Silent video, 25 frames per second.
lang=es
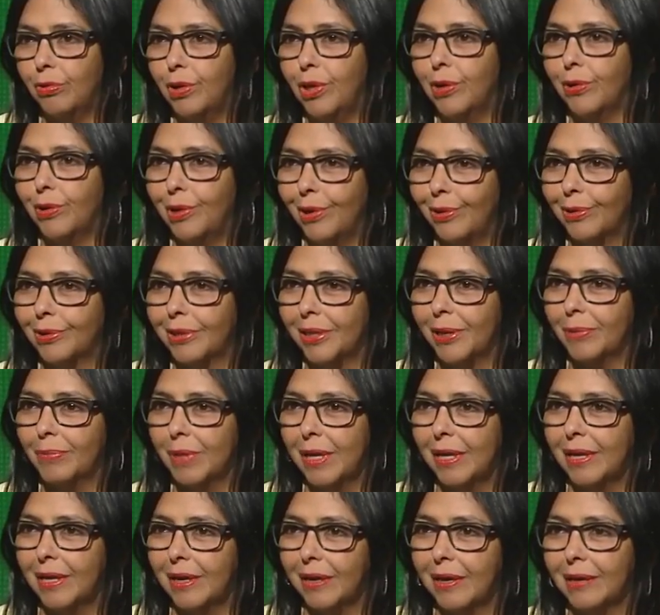Unidos de
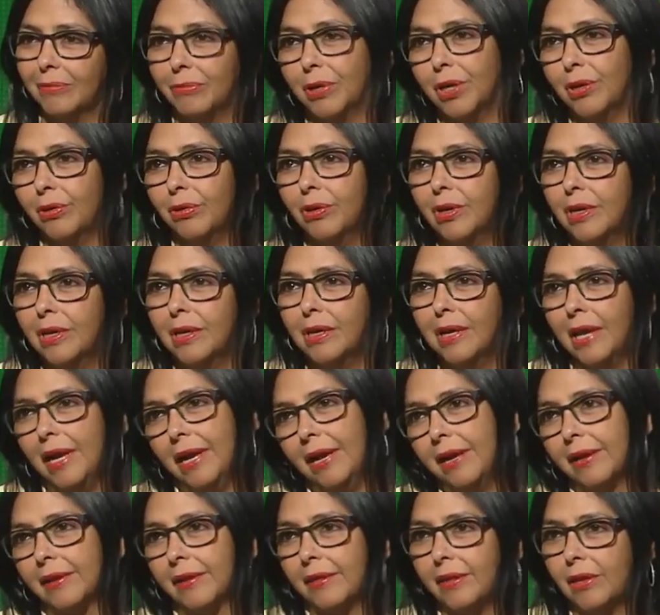Norteamérica. Bueno,
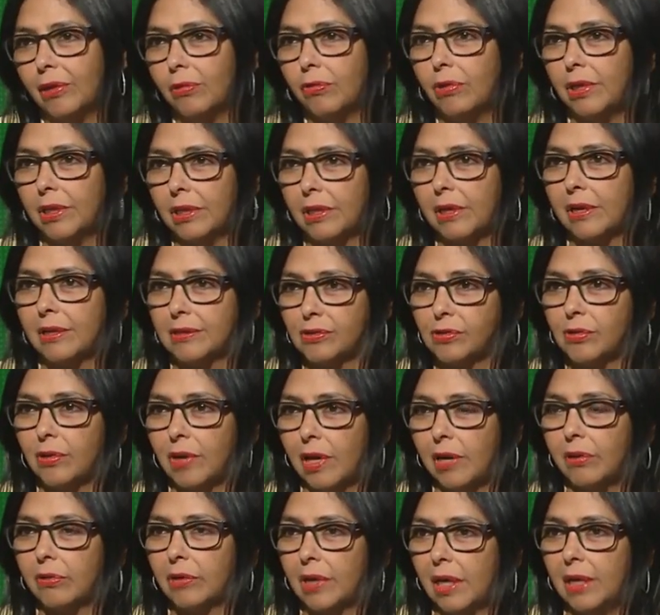es el ridículo
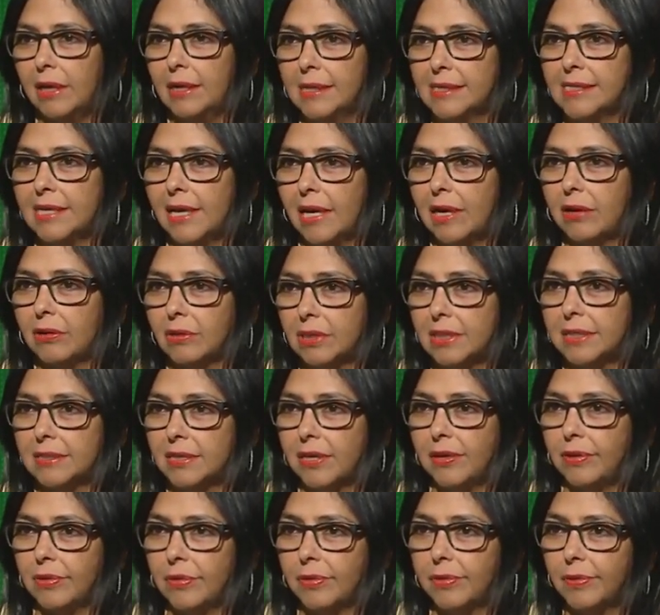internacional lo que ha iniciado este
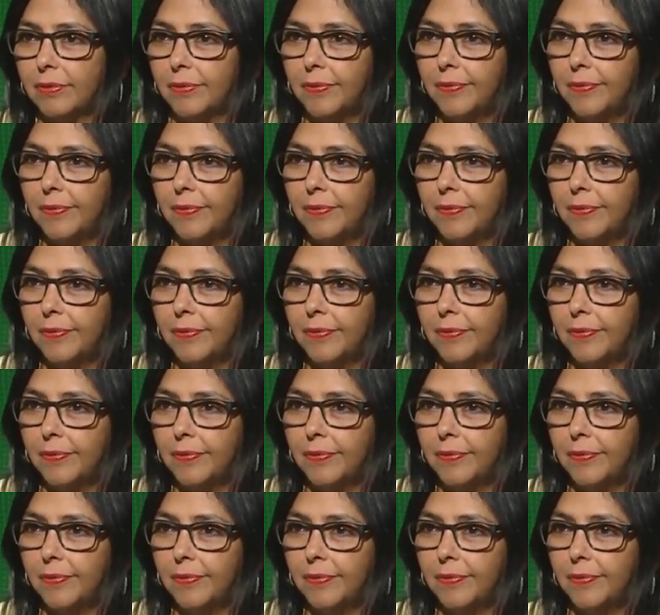señor.